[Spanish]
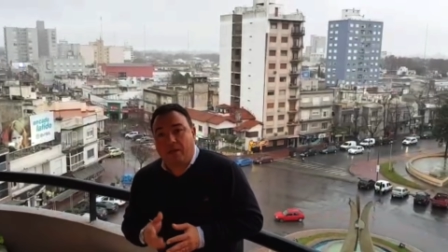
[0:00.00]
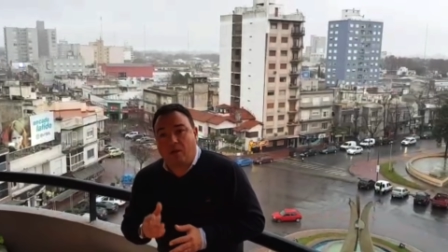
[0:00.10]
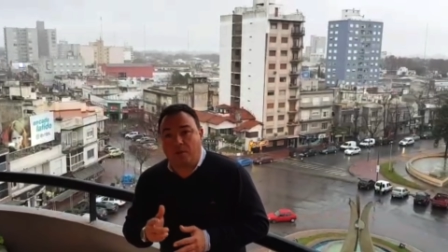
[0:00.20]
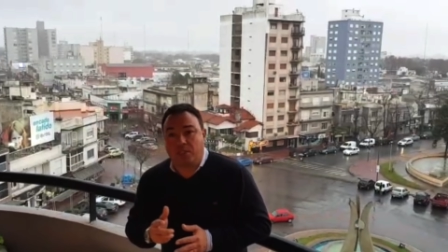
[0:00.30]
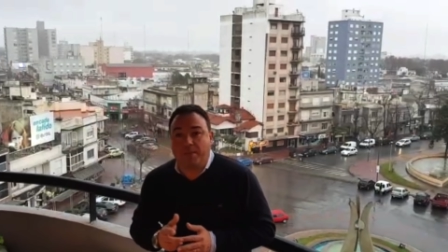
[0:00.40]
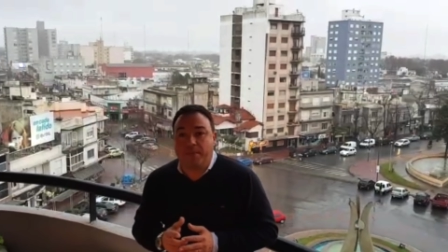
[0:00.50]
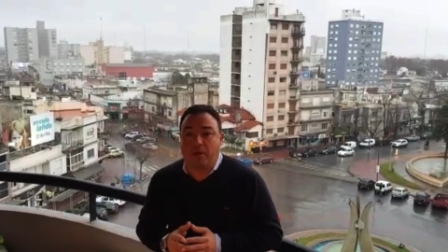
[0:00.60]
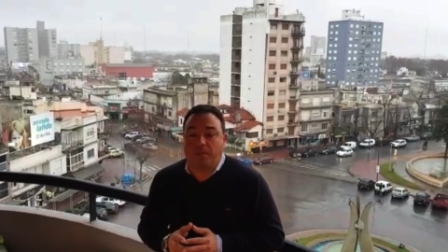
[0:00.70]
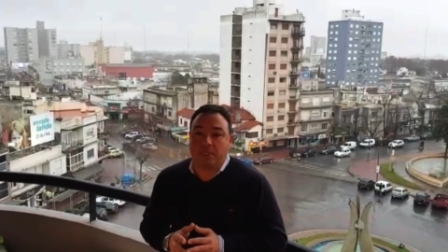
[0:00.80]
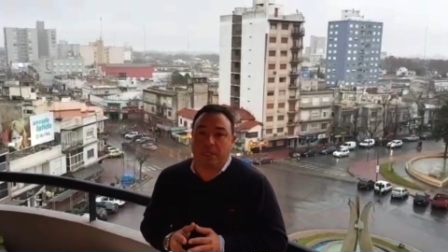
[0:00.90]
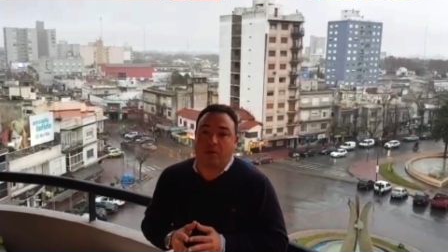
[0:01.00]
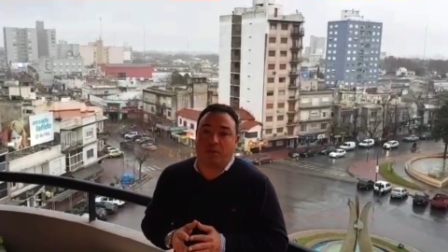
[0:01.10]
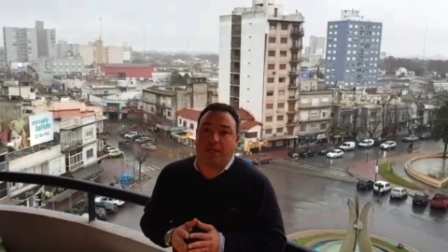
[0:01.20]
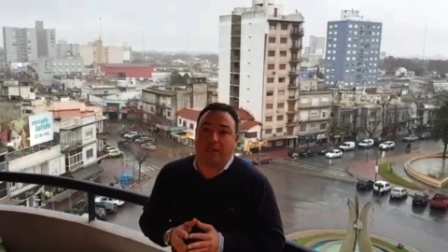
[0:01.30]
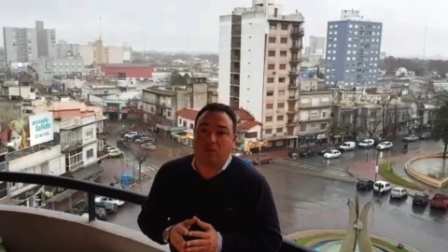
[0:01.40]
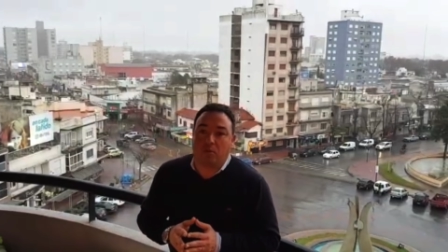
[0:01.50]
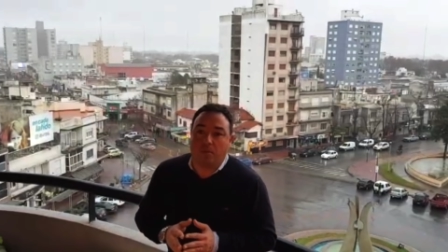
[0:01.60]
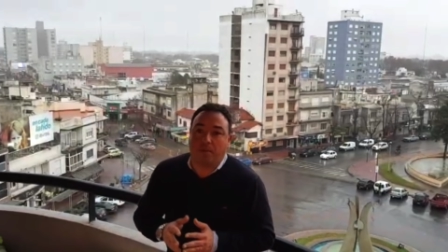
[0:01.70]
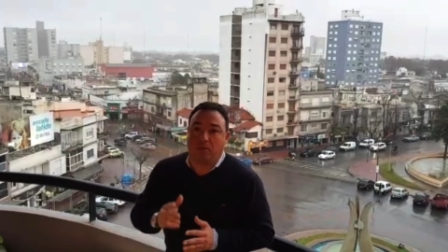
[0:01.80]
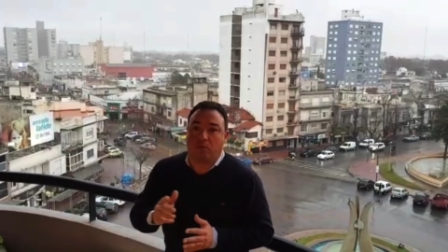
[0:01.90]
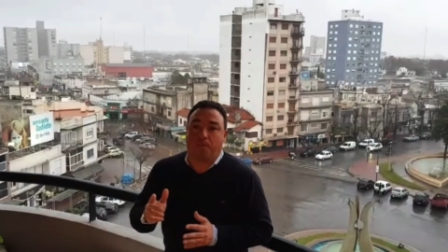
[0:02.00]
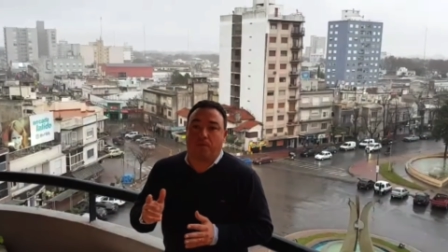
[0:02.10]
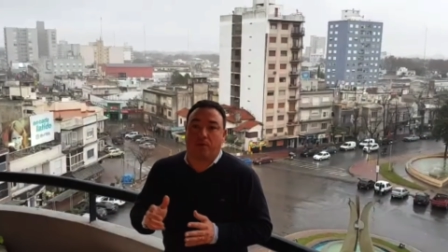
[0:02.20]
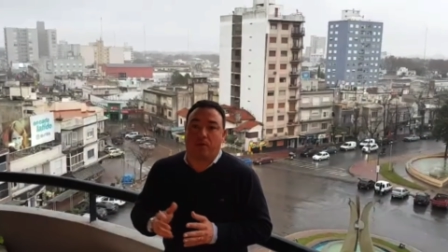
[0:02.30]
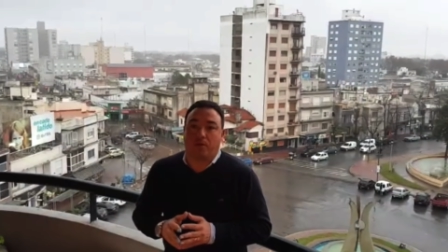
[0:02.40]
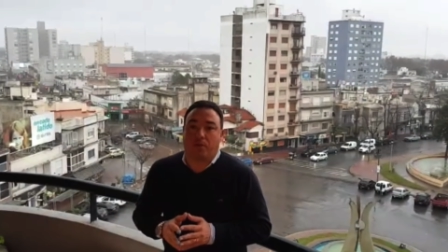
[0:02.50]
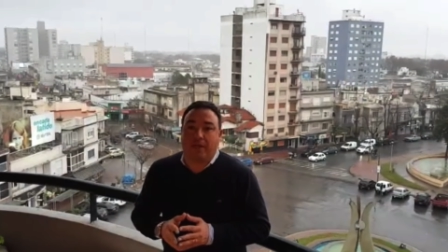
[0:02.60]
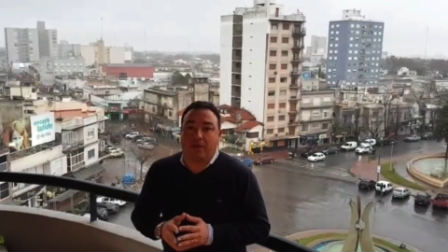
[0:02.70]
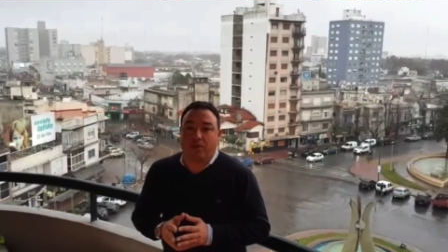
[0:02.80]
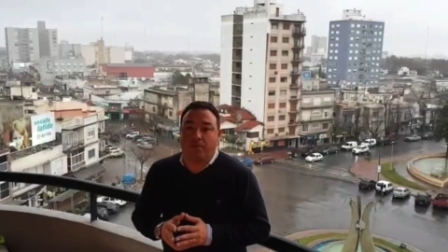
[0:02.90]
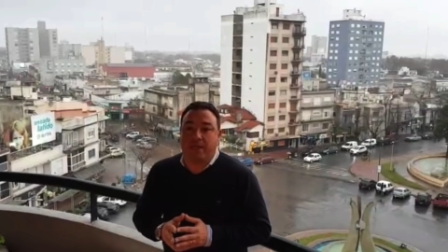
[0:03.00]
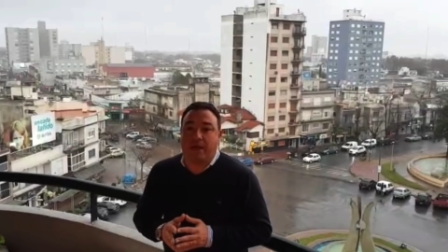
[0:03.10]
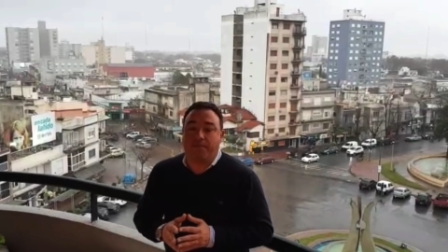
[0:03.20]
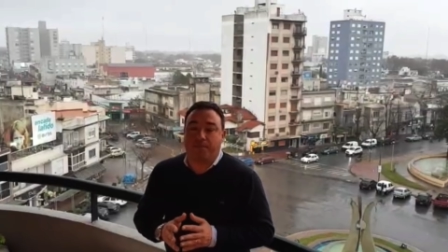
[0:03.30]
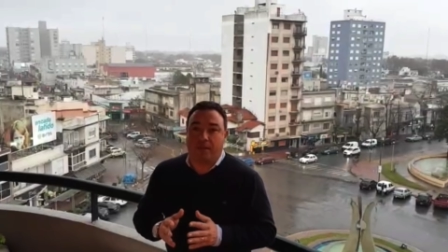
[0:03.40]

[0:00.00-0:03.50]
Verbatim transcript: Como siempre nos puedes encontrar en YouTube, youtube.com toda la economía.